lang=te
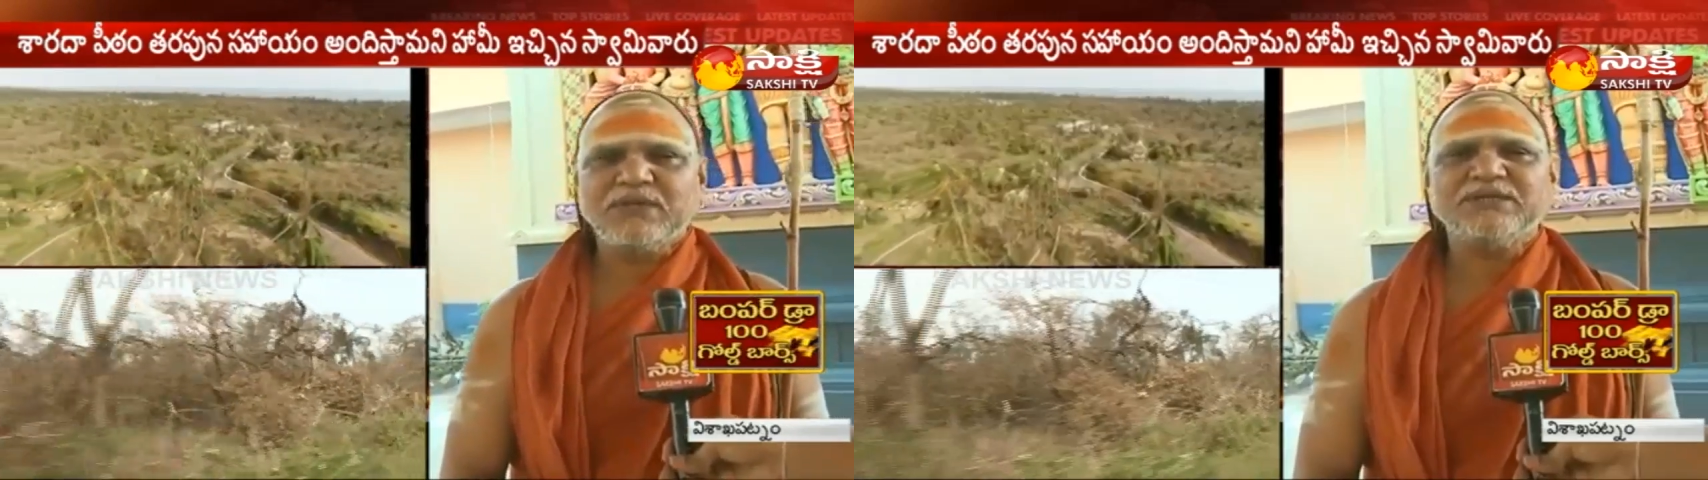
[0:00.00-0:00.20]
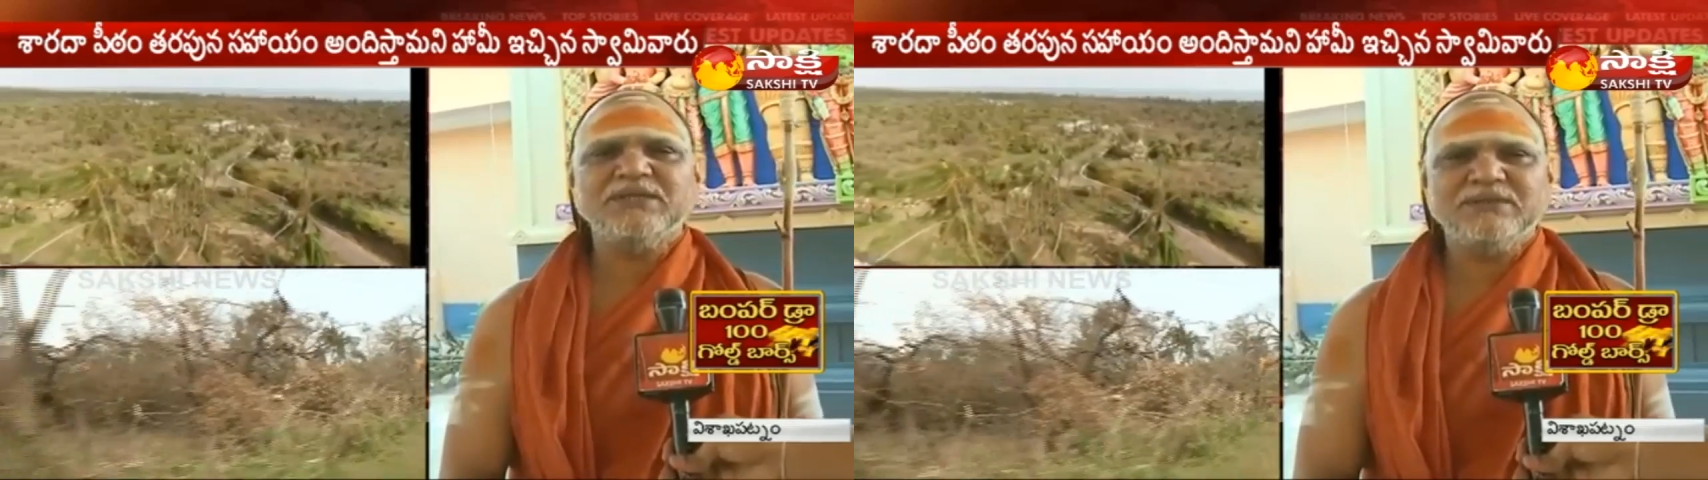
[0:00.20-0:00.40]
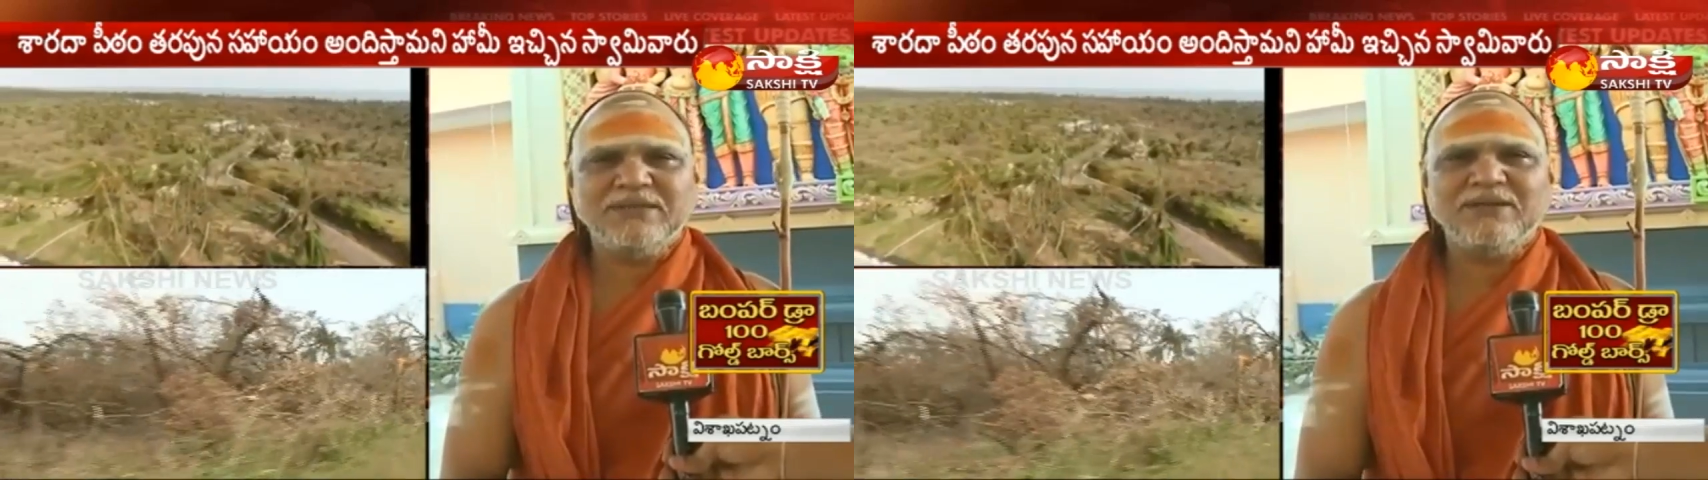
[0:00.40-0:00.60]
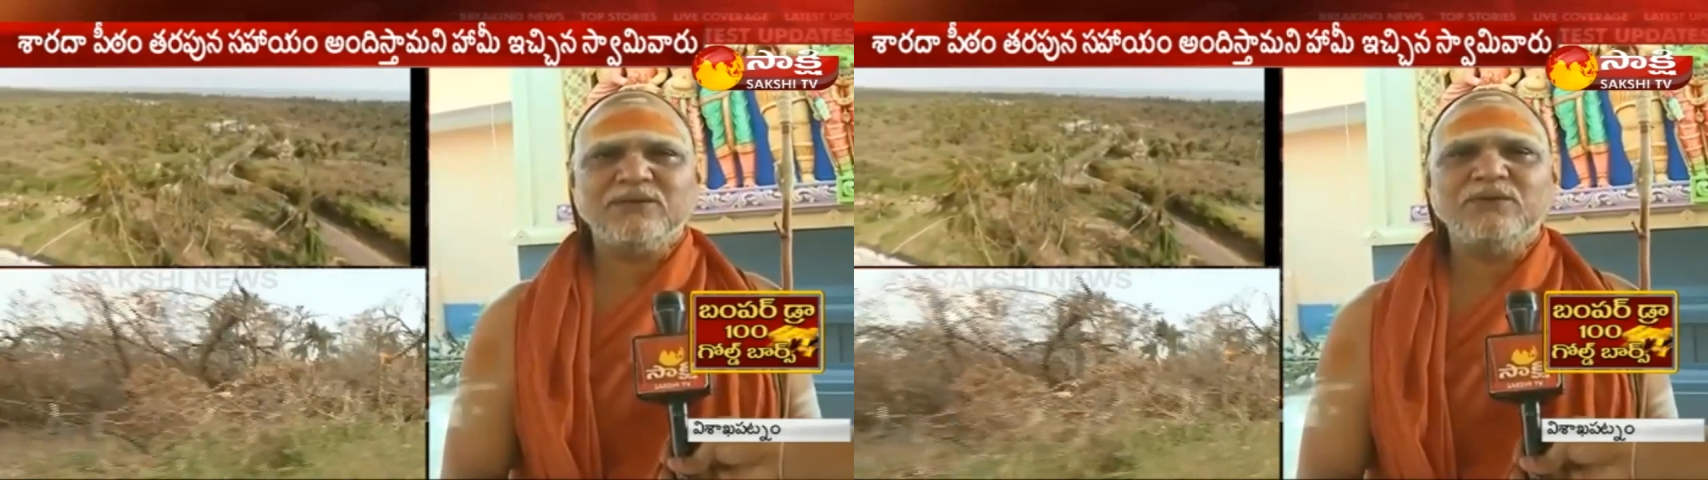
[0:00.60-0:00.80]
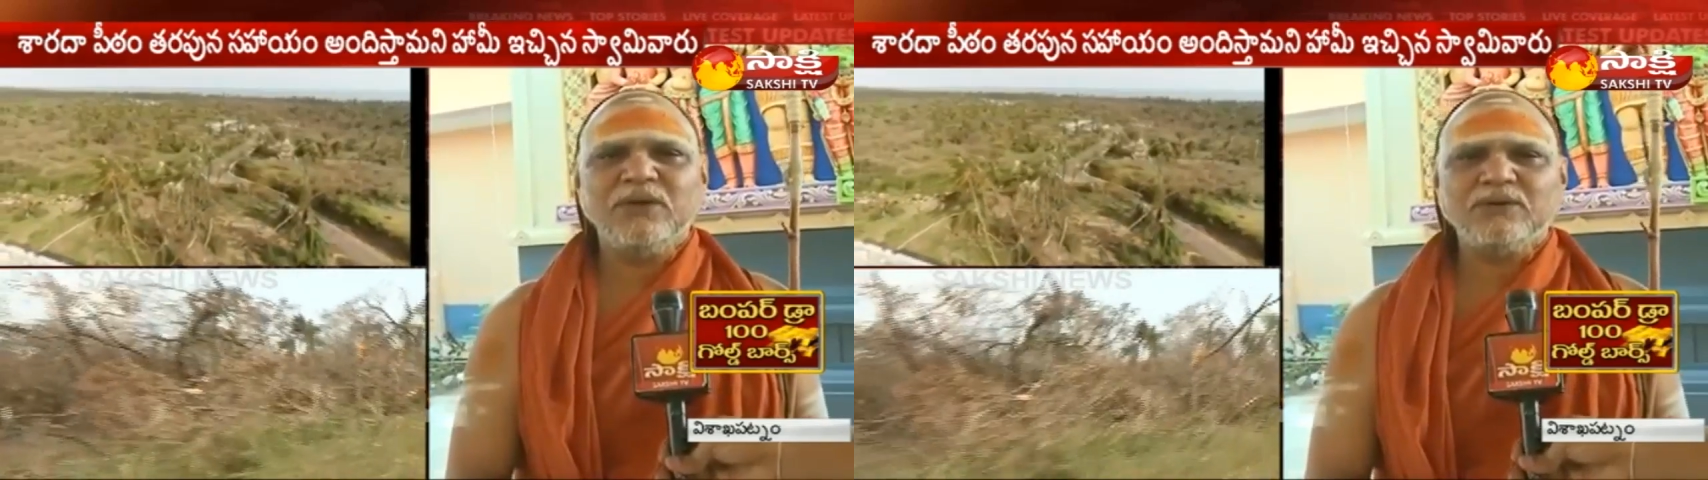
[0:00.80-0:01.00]
ట్రస్టీస్
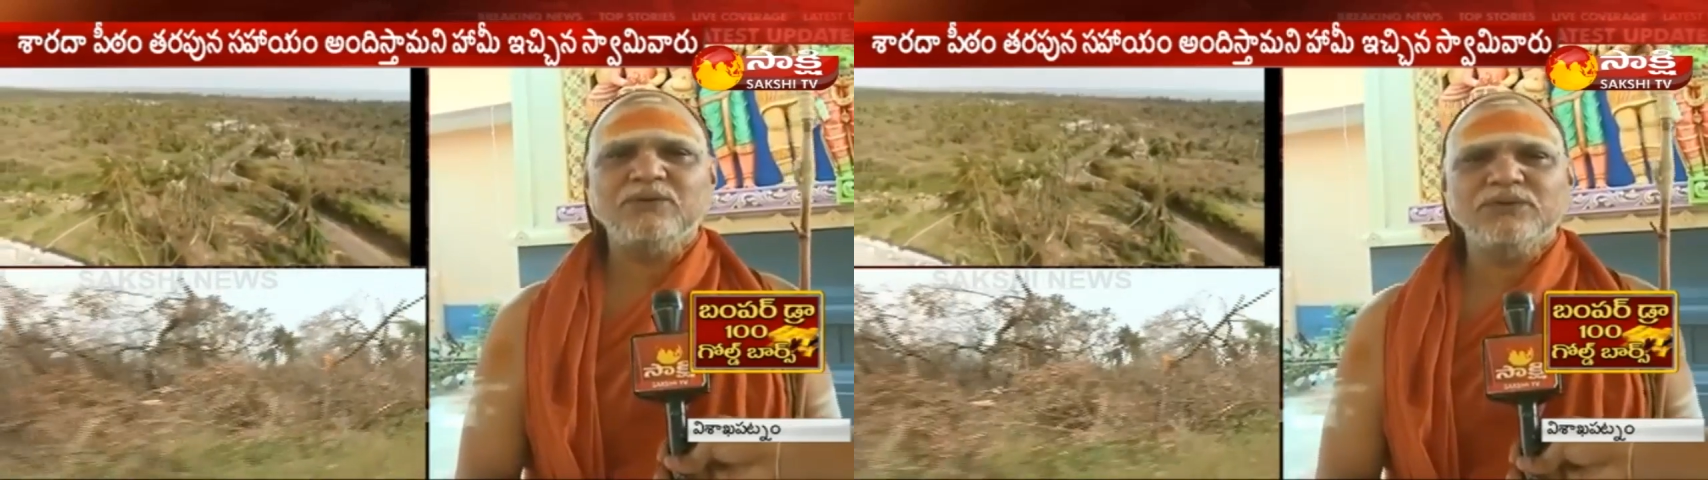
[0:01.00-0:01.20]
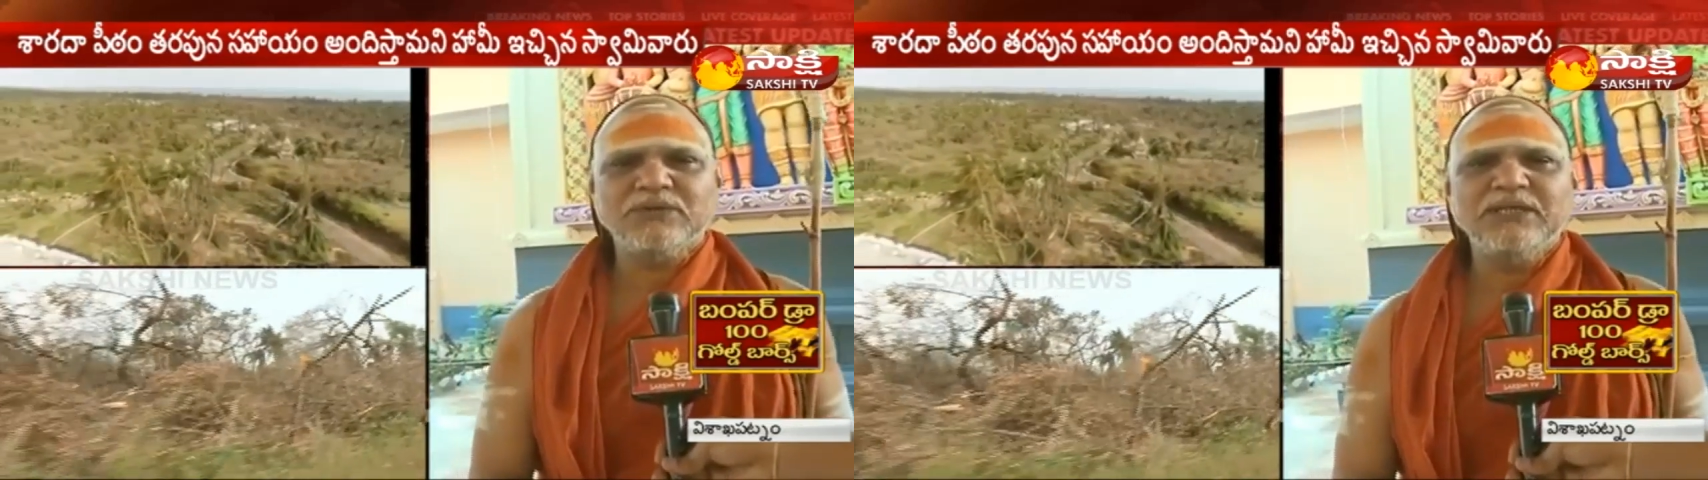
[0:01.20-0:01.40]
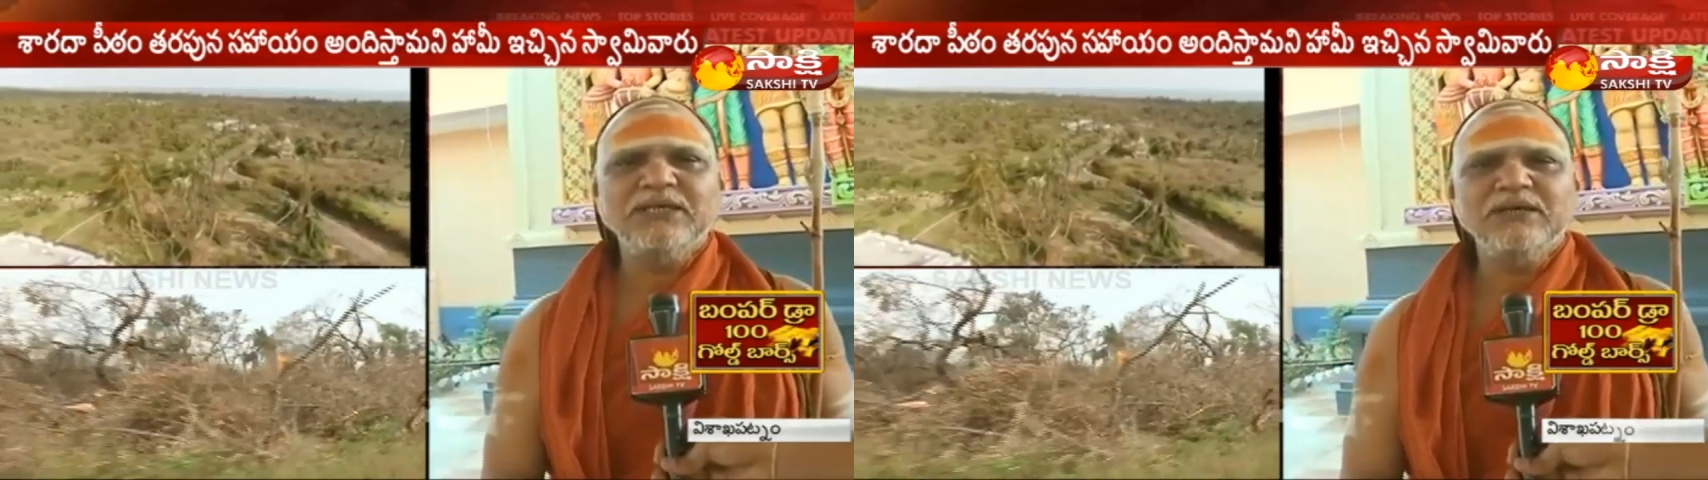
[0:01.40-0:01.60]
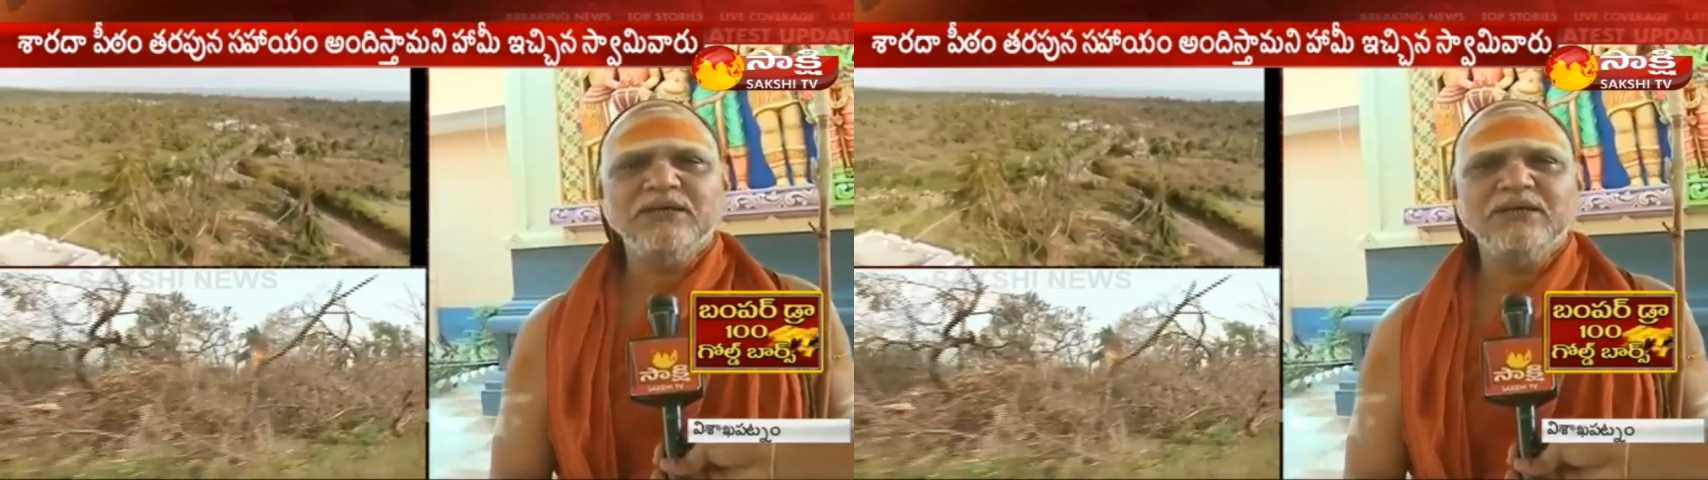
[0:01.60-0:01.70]
అందరూ కూడా కూర్చొని